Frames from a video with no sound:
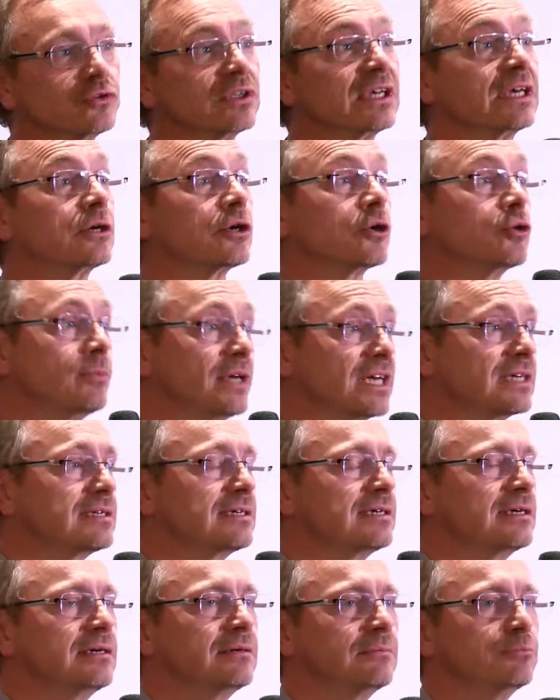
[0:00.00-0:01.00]
Je voudrais
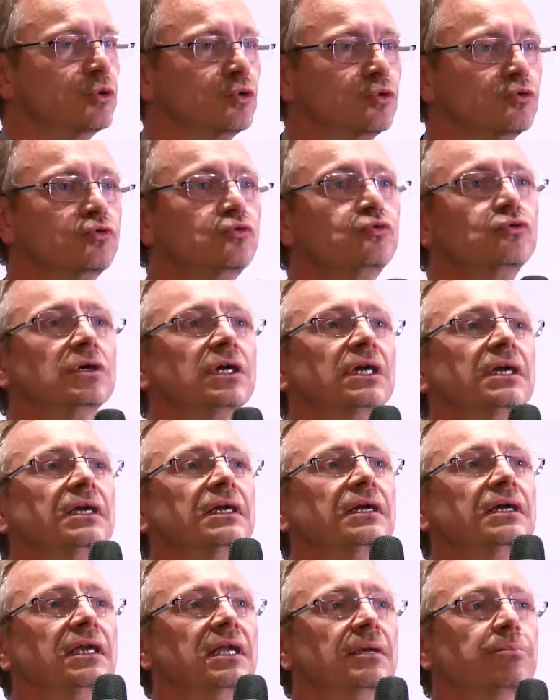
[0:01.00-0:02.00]
remercier beaucoup
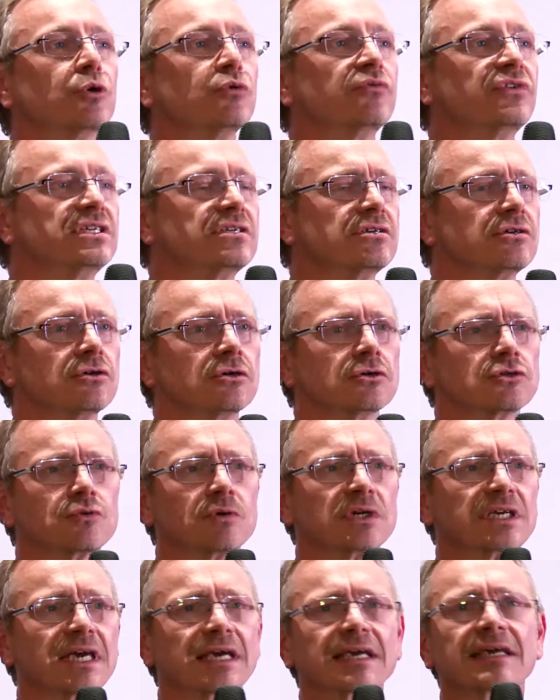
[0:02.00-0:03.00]
les professeurs, je
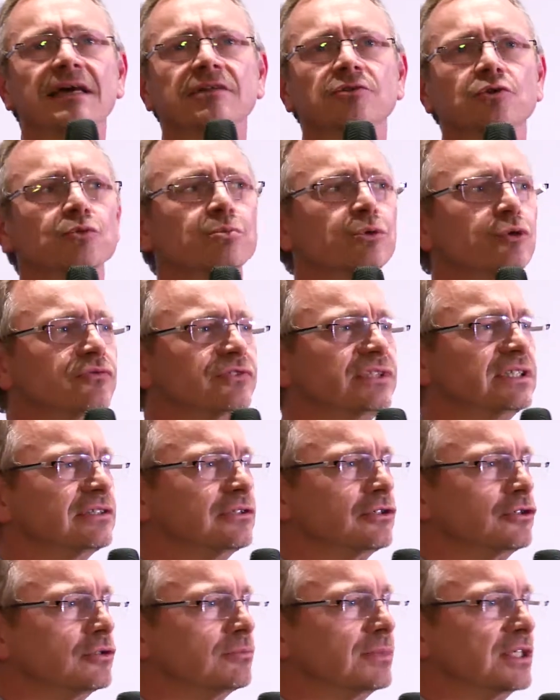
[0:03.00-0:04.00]
crois qu'il y a quatre
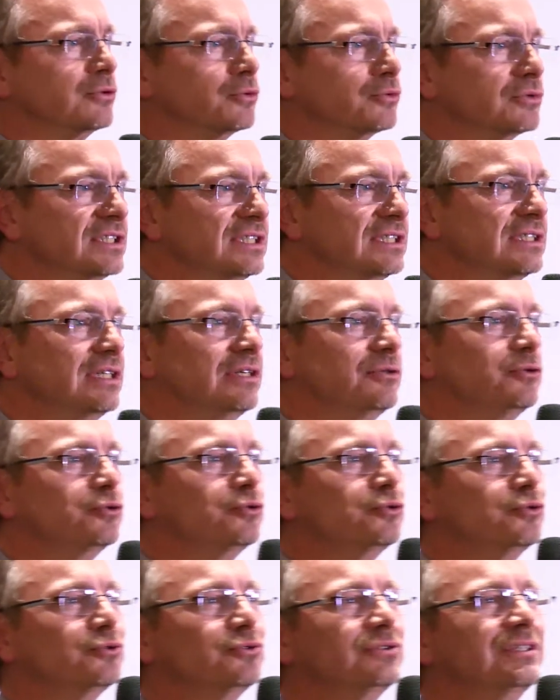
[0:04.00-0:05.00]
professeurs, m'a-t-on dit, des
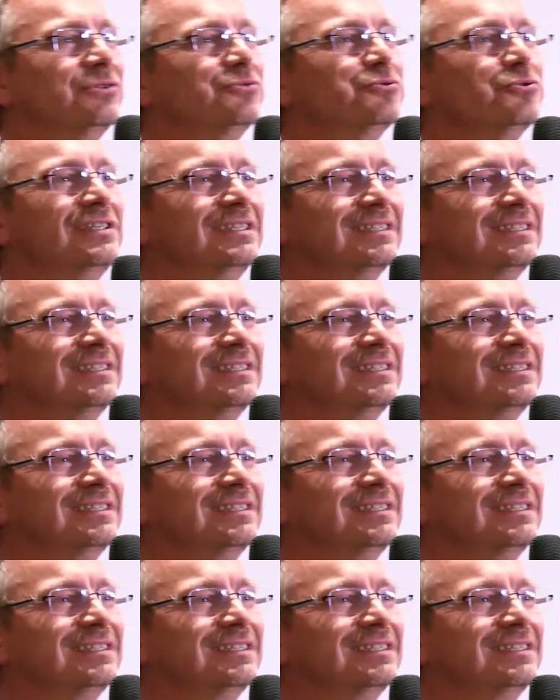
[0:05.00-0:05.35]
deux, des deux